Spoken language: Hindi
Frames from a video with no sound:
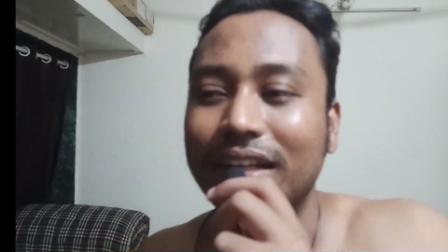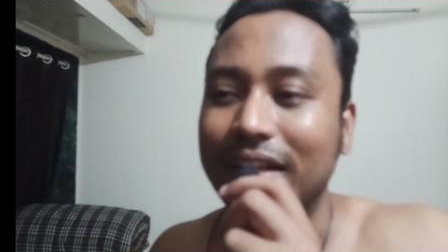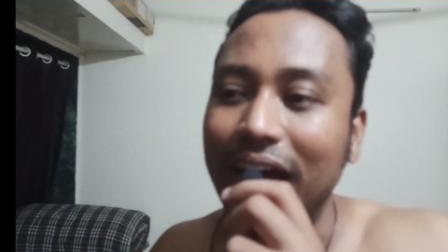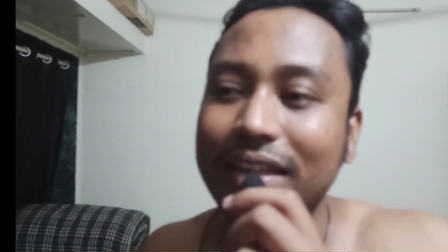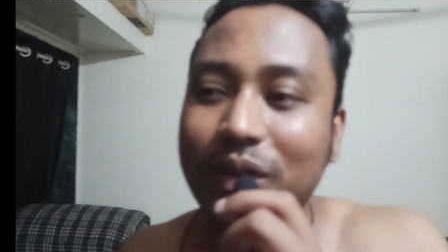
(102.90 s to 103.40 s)

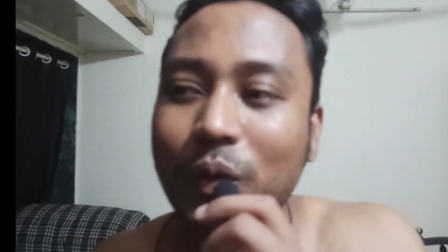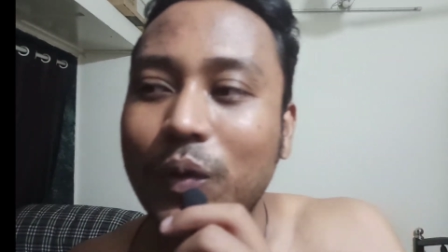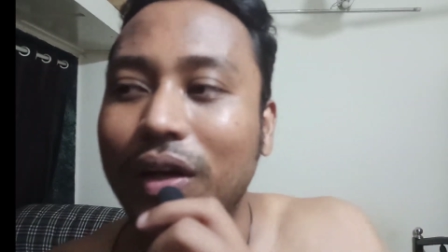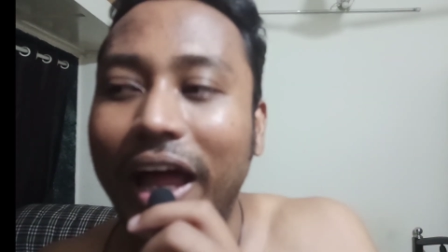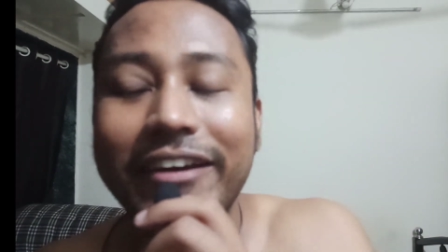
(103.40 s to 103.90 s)
रात को
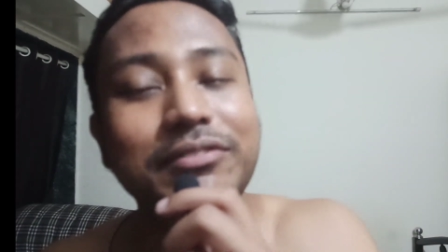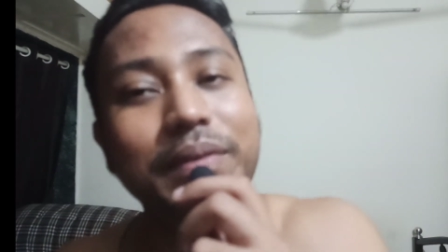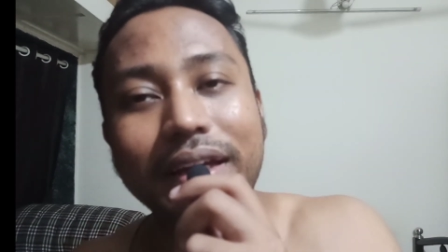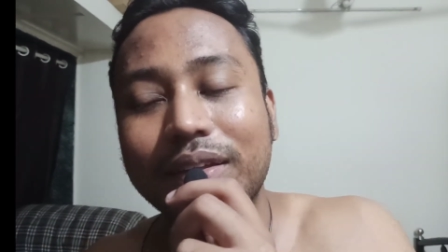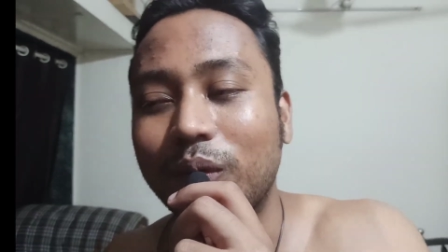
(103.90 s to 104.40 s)
लाइव
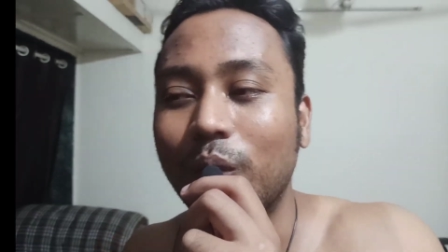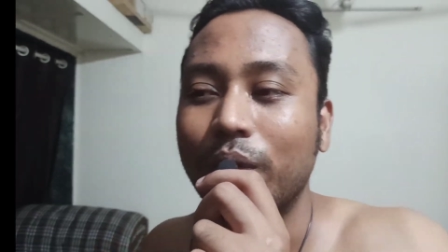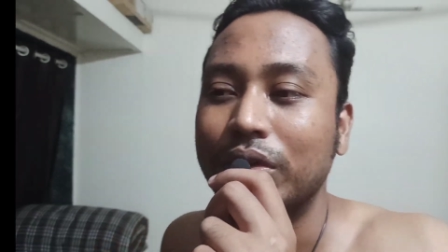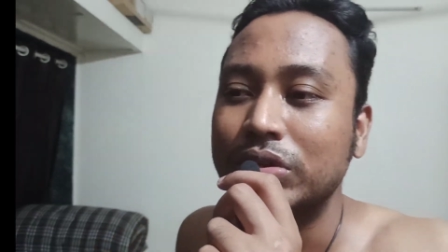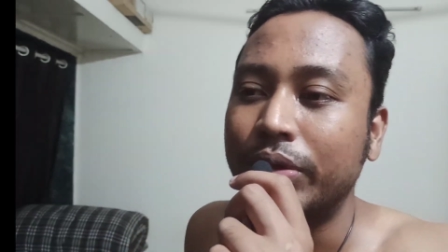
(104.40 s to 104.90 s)
में तो
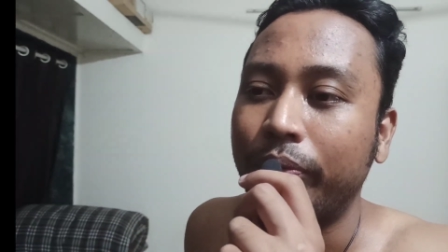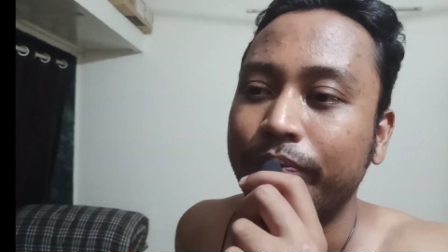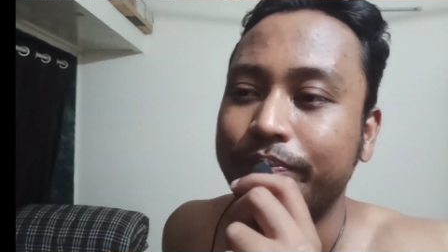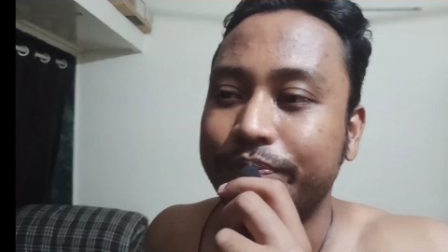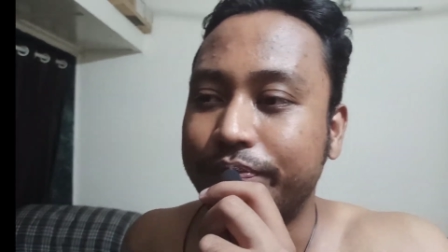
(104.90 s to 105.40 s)

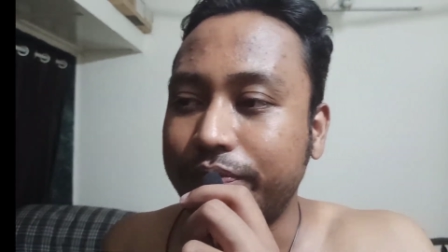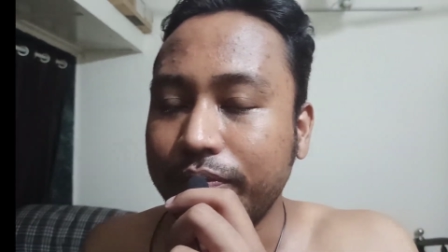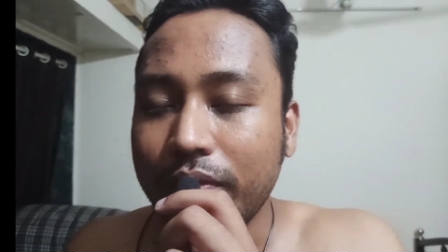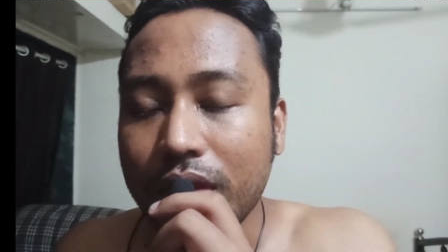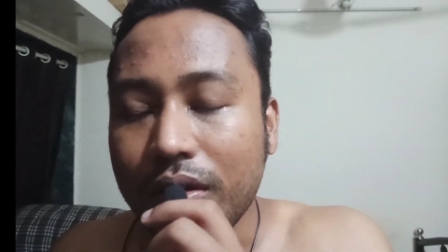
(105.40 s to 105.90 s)

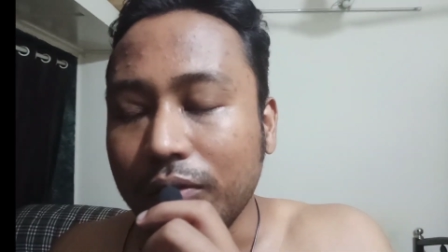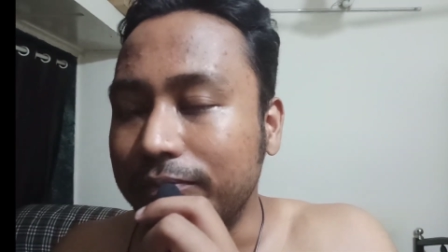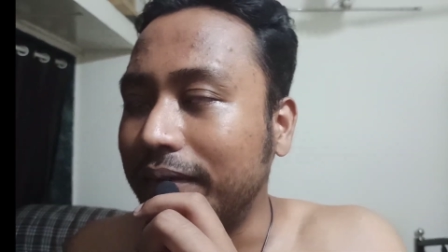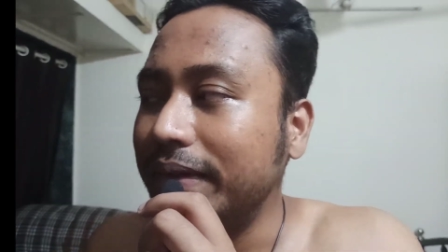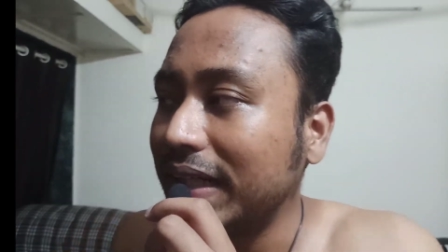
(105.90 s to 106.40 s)

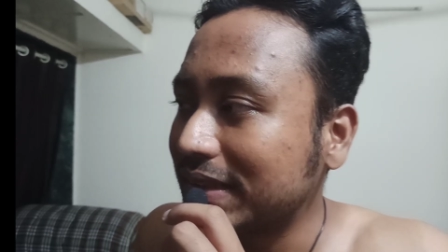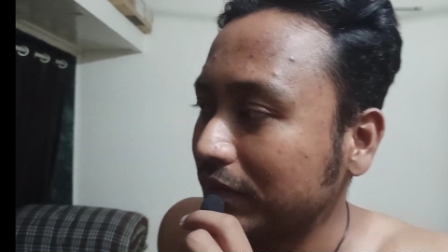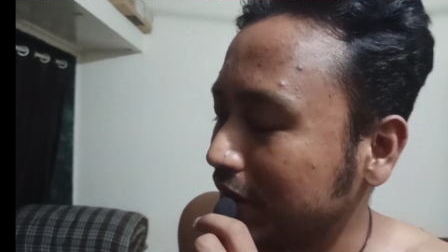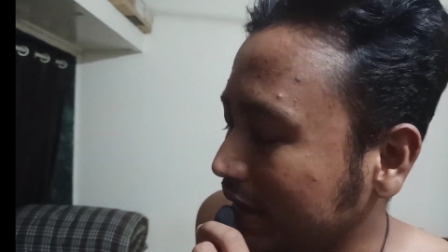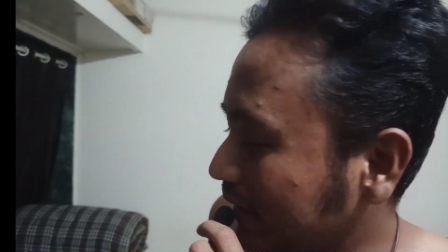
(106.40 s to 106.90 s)
बेबी का
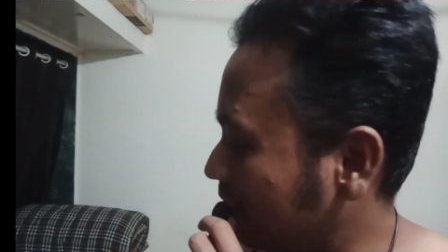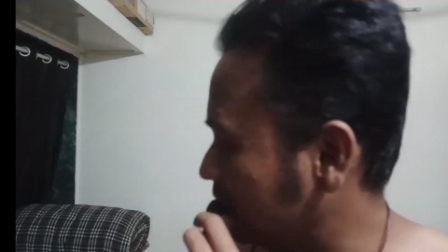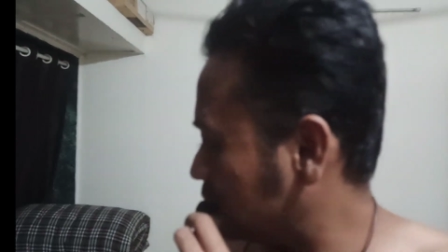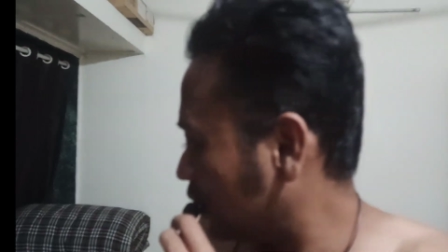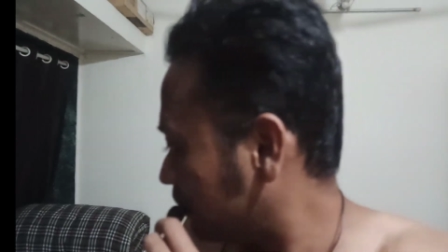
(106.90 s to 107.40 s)
समझा रही है को